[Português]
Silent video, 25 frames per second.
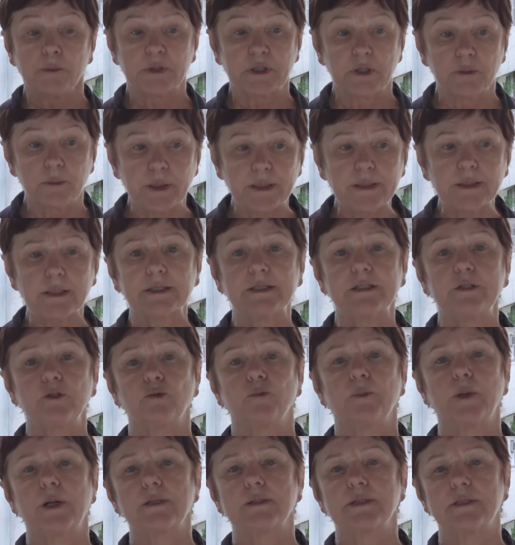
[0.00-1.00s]
Também aqui
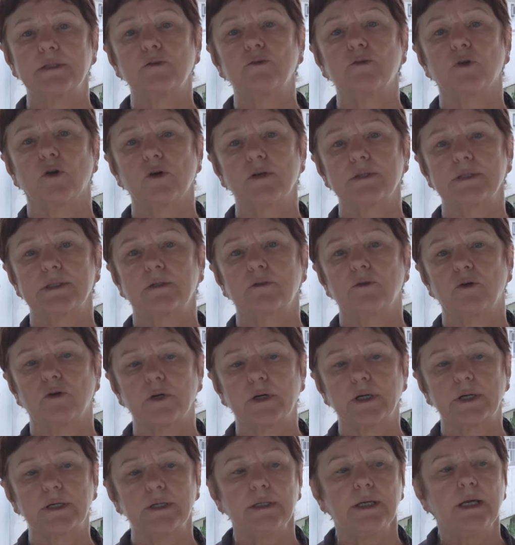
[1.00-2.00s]
no Brasil, nós
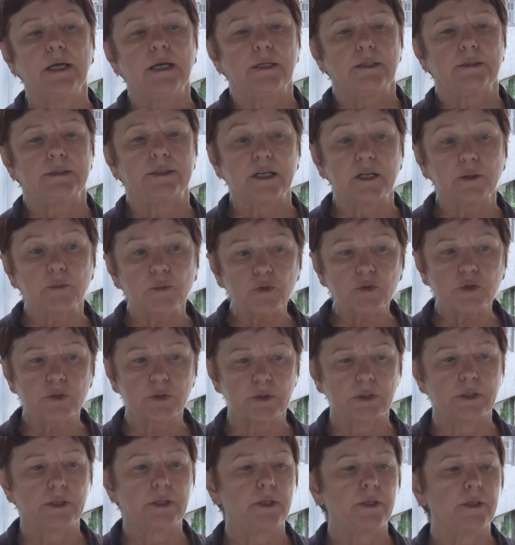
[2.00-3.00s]
agora
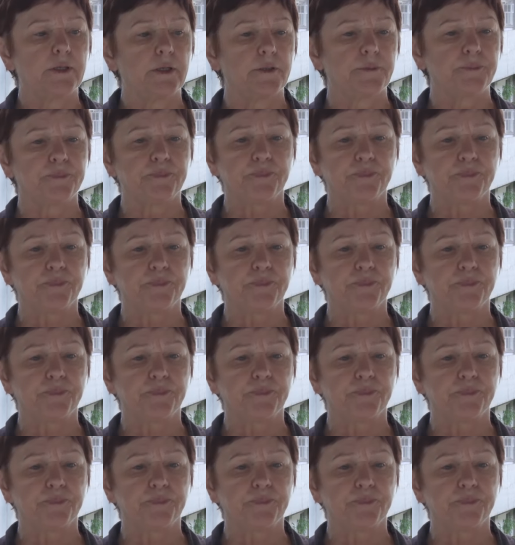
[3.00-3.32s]
temos eh,